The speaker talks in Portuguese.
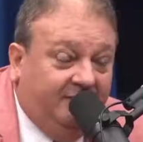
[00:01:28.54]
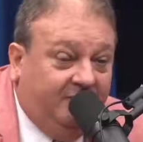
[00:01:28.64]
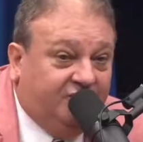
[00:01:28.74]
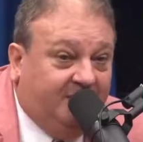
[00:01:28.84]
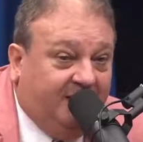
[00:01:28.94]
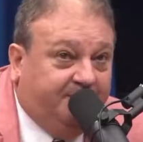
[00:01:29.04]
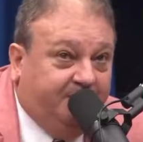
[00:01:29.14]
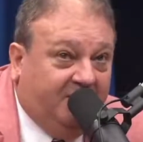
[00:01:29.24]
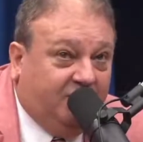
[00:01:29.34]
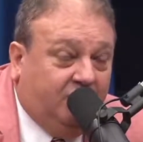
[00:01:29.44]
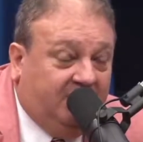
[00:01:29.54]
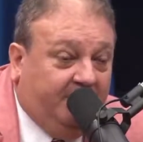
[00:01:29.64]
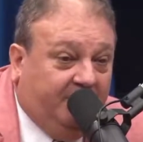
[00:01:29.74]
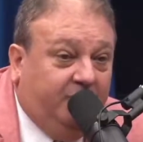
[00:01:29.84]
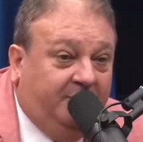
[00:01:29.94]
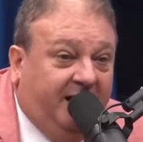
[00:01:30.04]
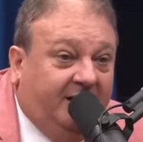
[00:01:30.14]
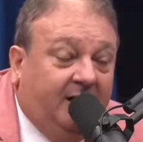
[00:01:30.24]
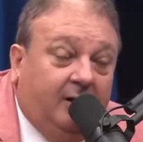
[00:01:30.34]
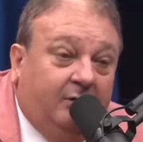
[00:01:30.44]
Vamos chamar as, as coisas para o nome
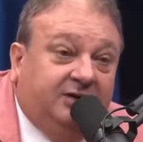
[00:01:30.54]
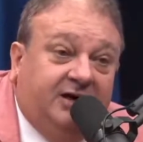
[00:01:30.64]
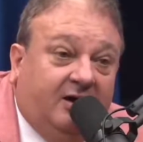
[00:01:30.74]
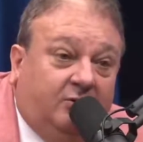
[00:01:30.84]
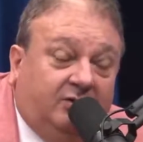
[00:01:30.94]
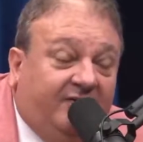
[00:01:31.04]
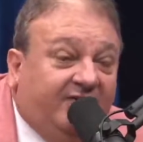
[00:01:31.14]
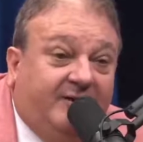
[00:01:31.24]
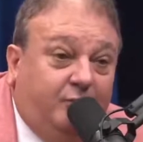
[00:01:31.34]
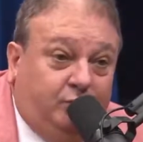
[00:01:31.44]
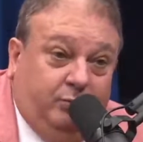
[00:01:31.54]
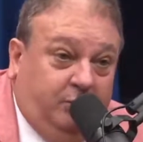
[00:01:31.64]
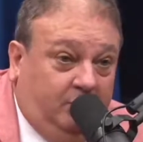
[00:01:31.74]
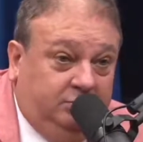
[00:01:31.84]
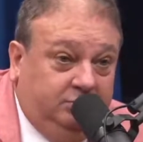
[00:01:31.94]
dela. Não tem na conta, deve ser muito bom.